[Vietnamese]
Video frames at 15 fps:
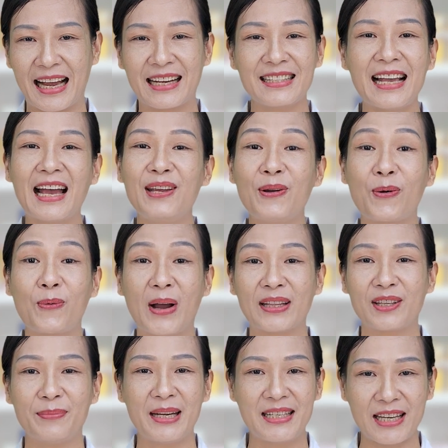sáng da hiệu quả
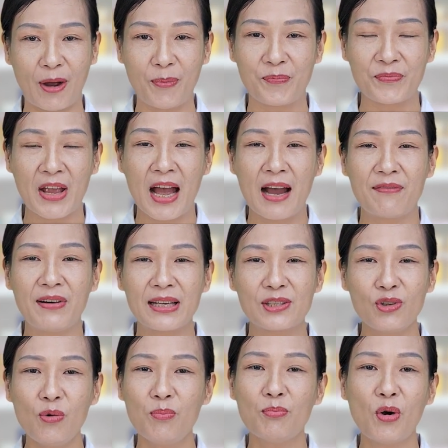từ bên trong và
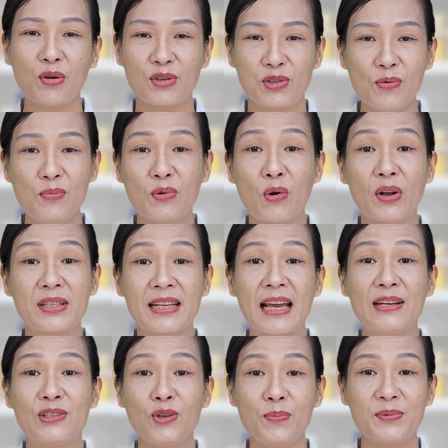giúp bổ sung
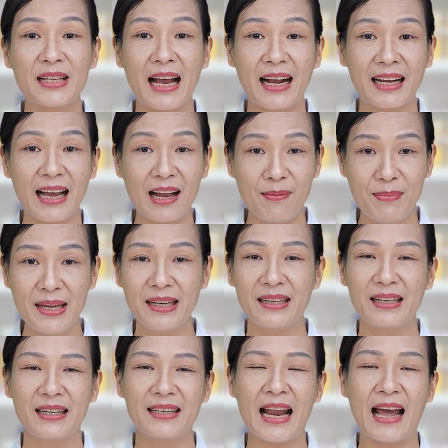collagen giúp da căng mịn,
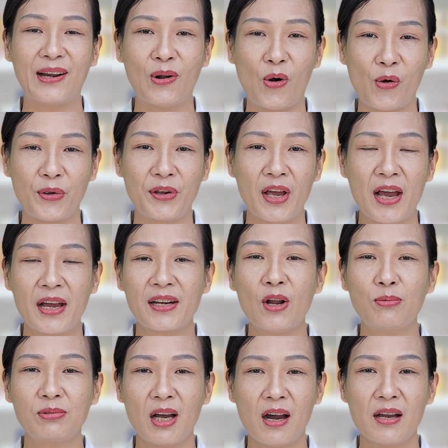đàn hồi,
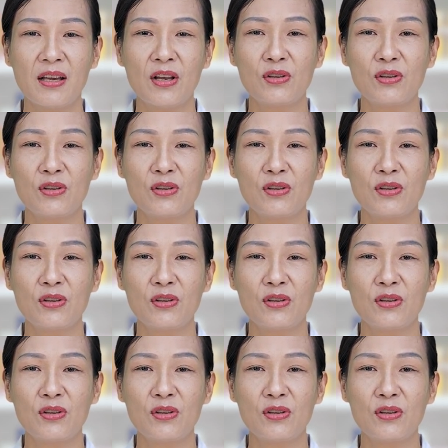đồng thời